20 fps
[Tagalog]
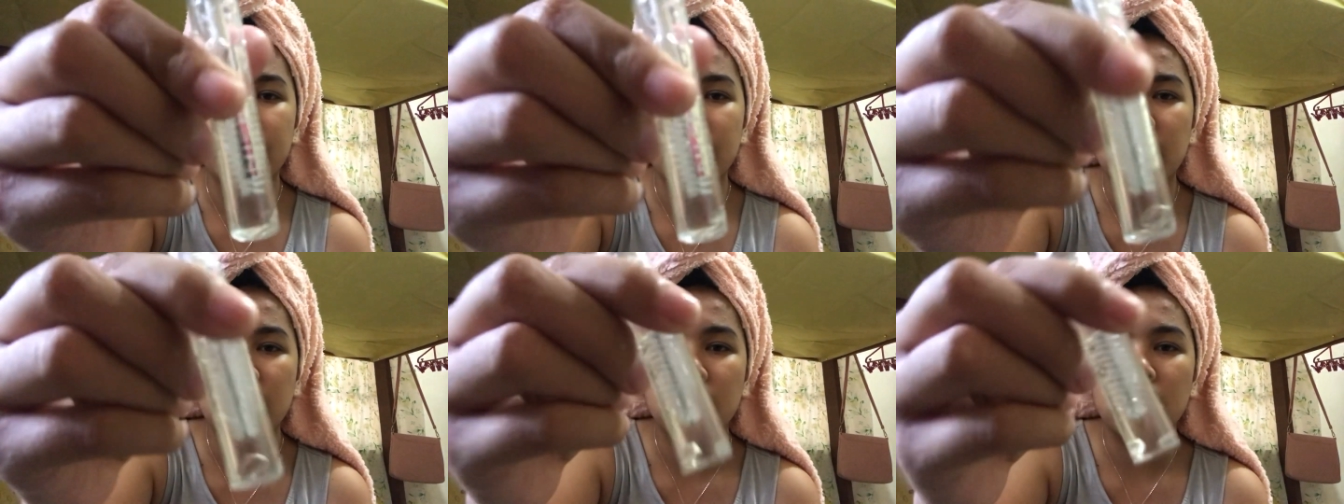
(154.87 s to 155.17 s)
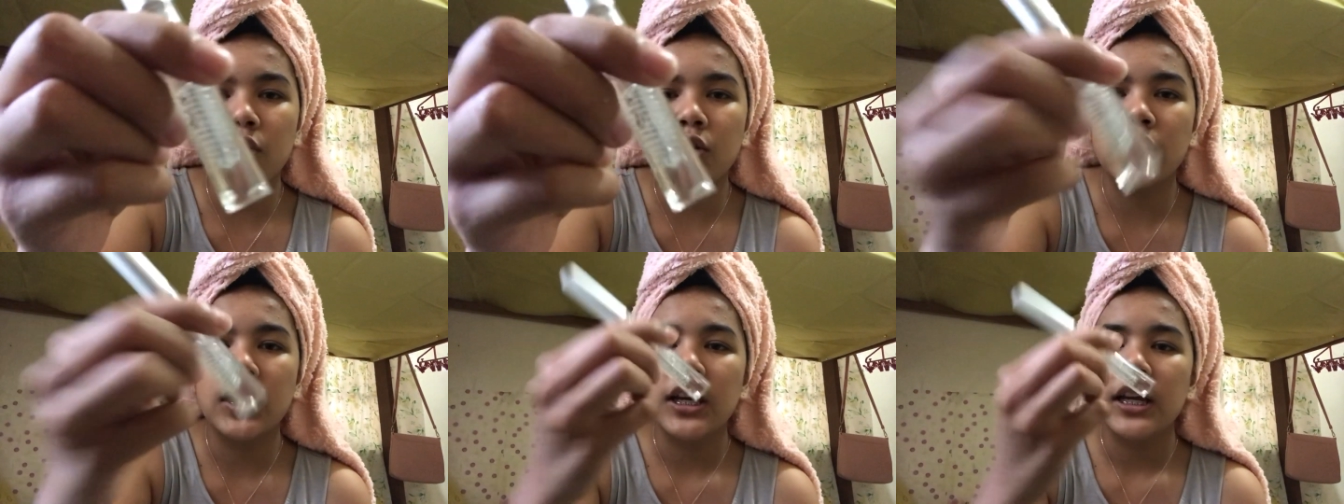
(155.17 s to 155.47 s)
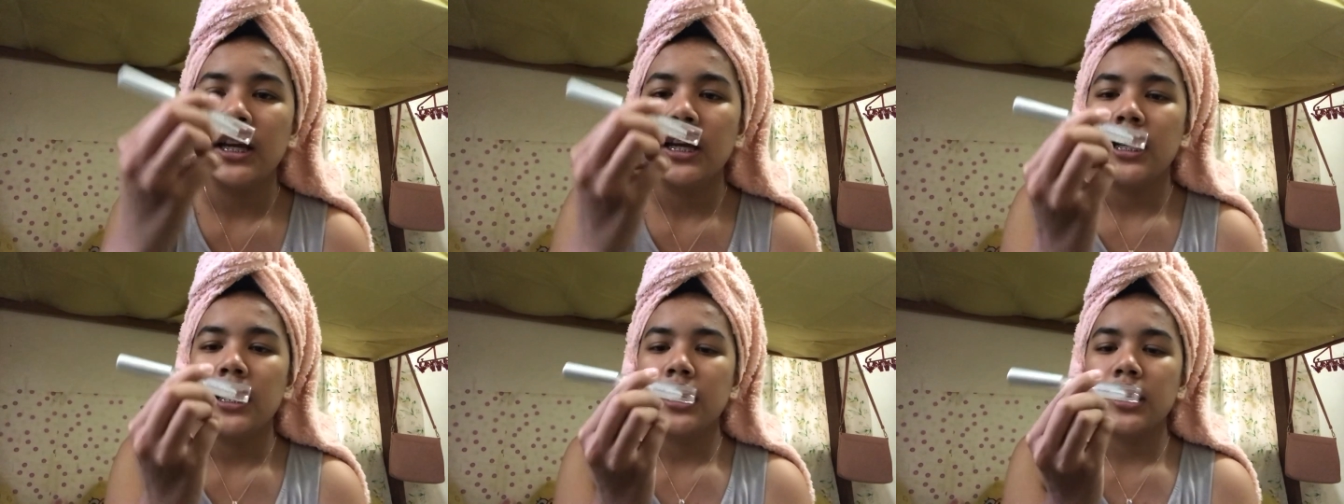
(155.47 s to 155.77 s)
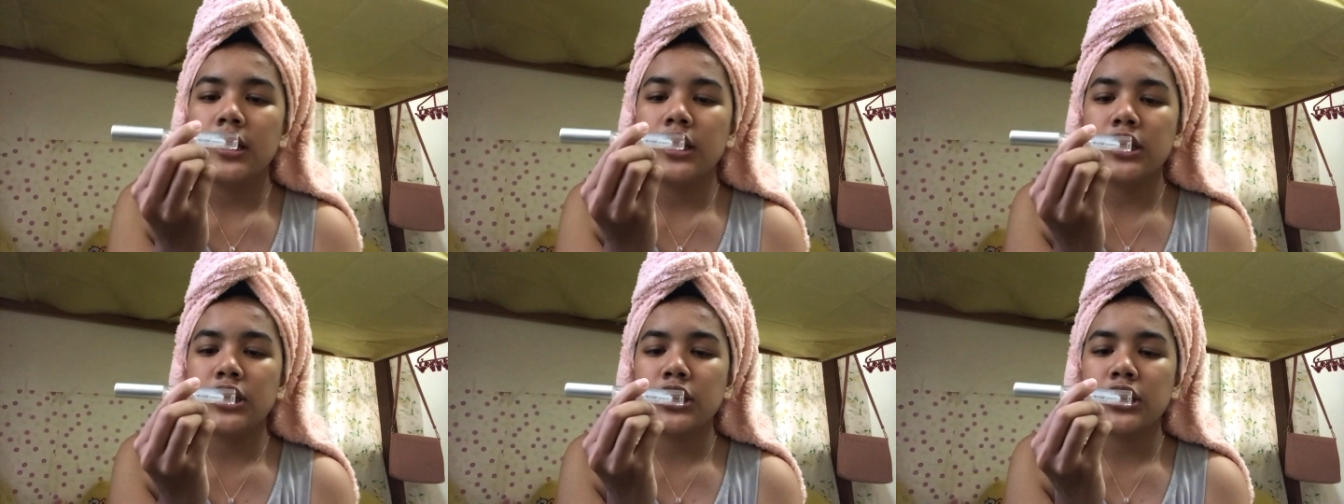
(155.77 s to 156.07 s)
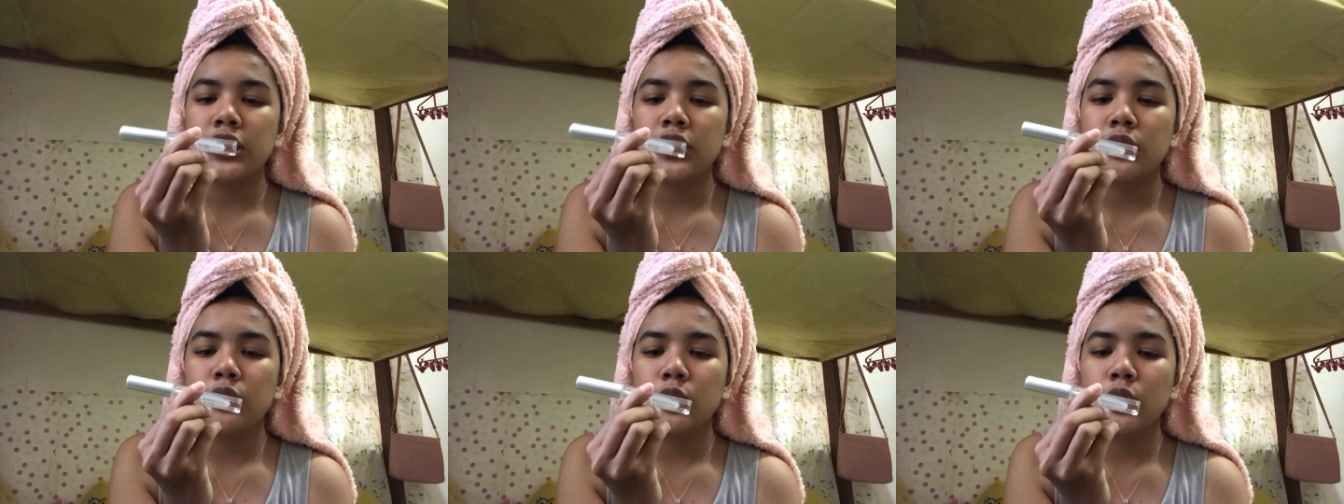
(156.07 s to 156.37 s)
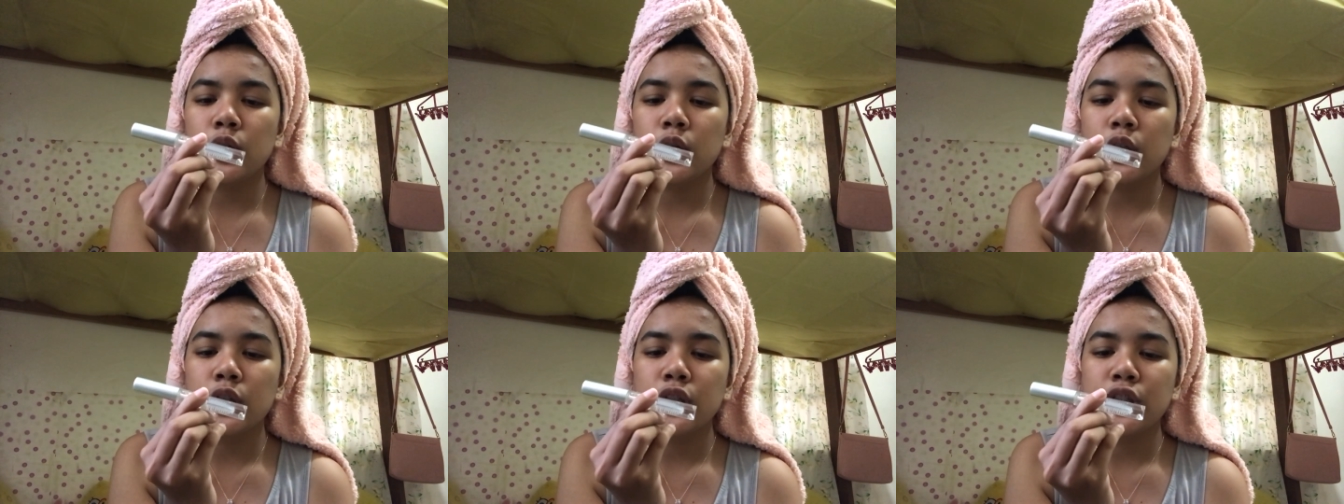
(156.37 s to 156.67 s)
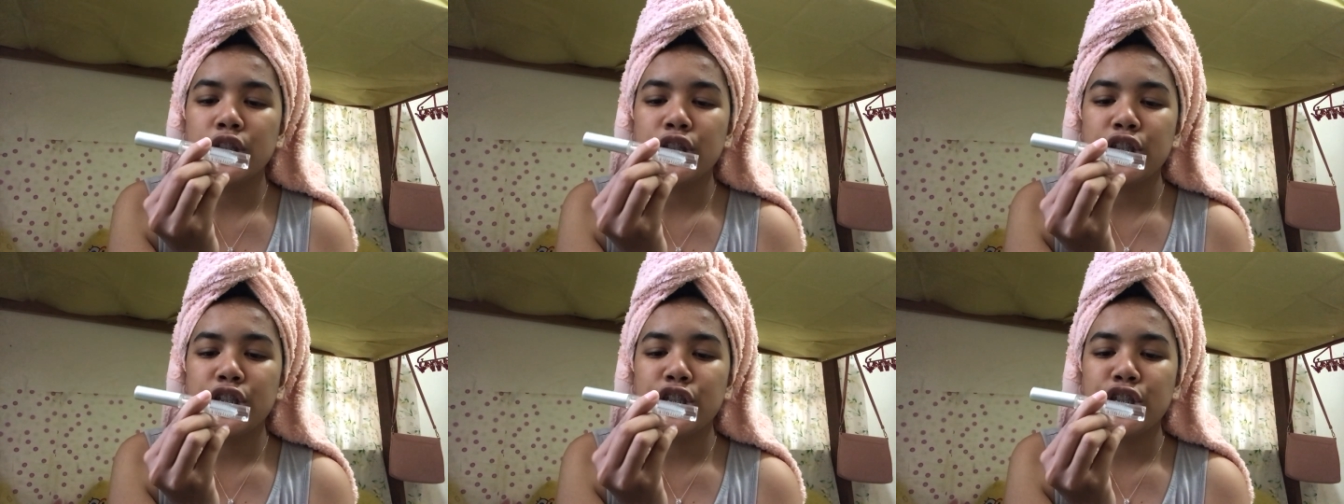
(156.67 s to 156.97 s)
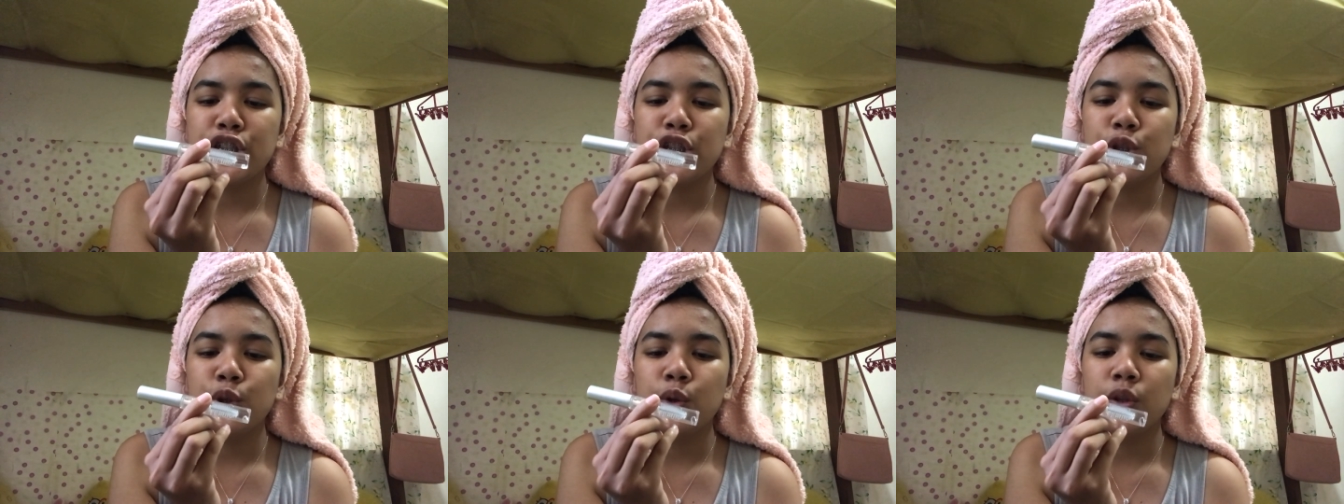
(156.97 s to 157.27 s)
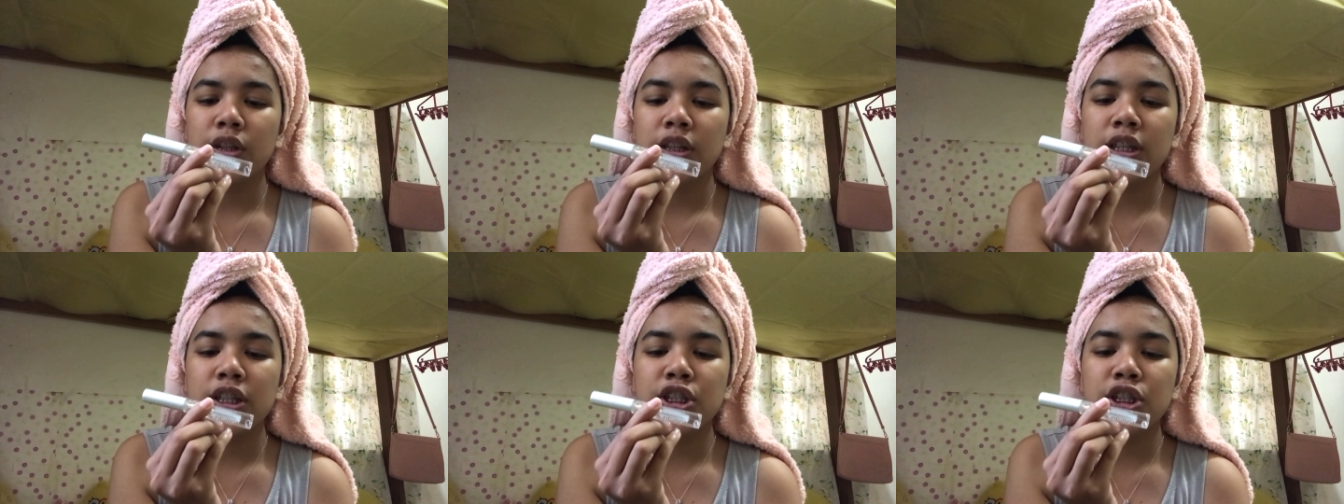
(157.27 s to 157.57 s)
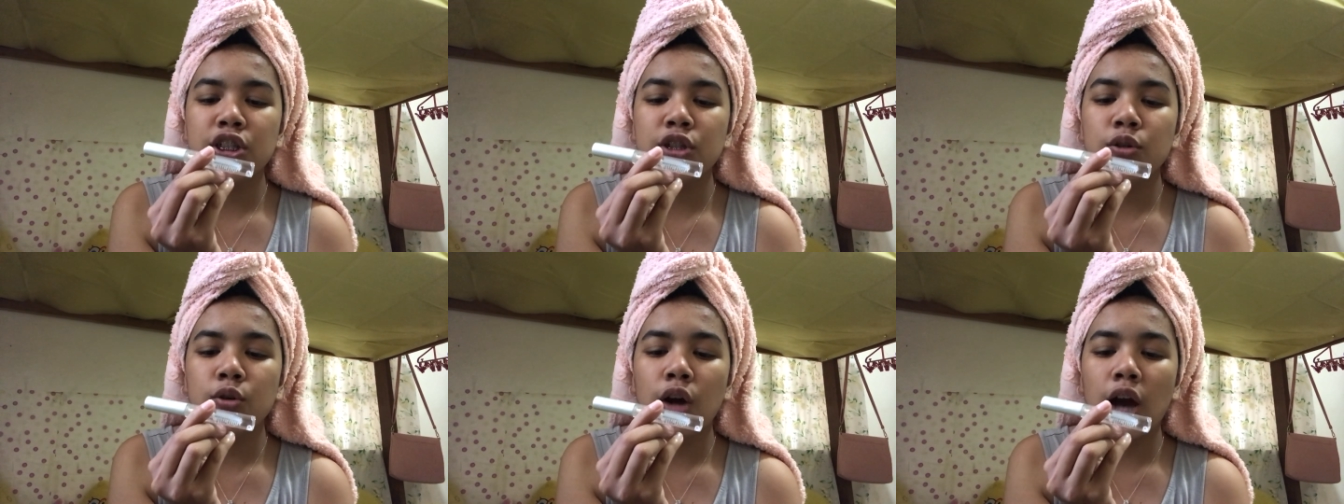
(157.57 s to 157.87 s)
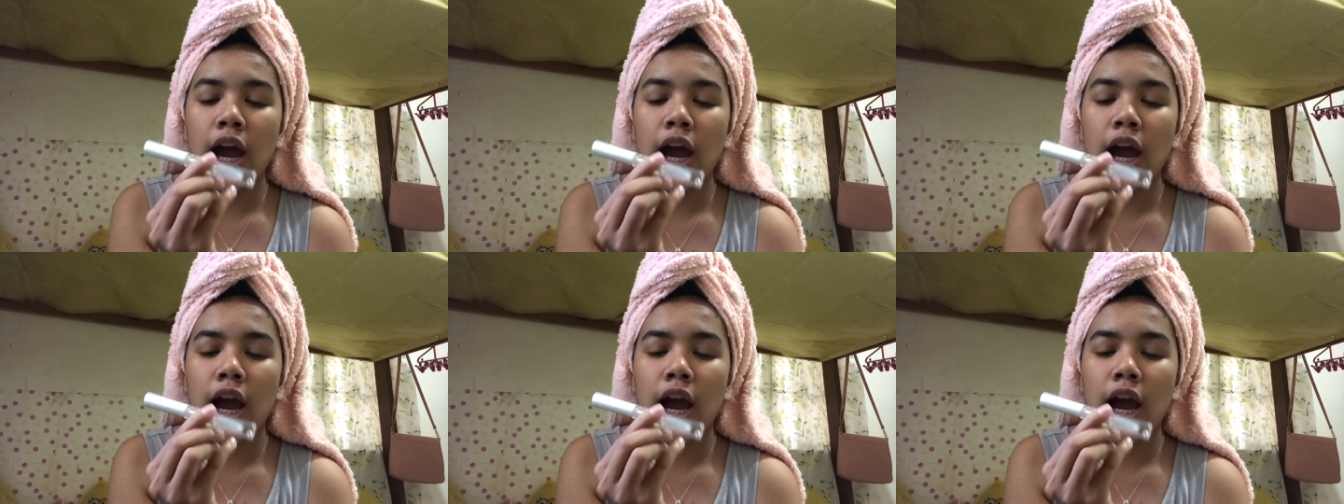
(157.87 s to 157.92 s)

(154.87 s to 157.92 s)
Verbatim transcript: Itong Nichido, Nichido, Nichido